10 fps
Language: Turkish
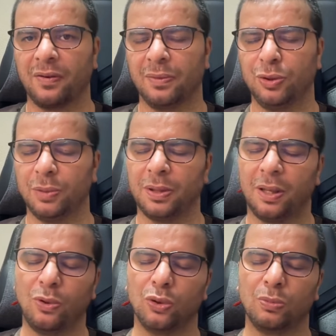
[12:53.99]
bu tip
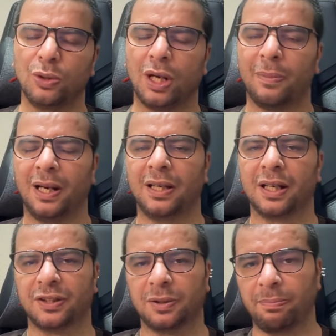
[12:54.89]
olumlu haberleri
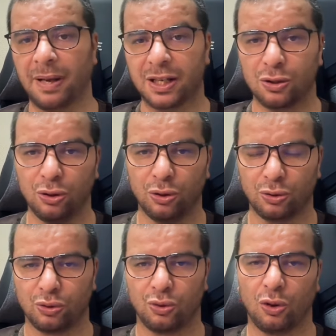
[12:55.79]
artık
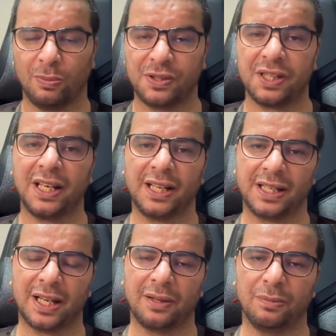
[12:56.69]
bekliyoruz. Olması
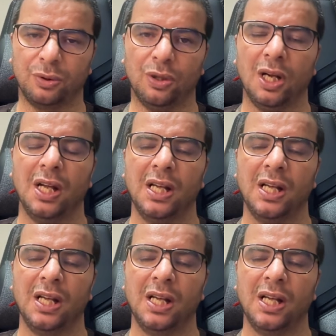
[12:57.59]
gereken bu.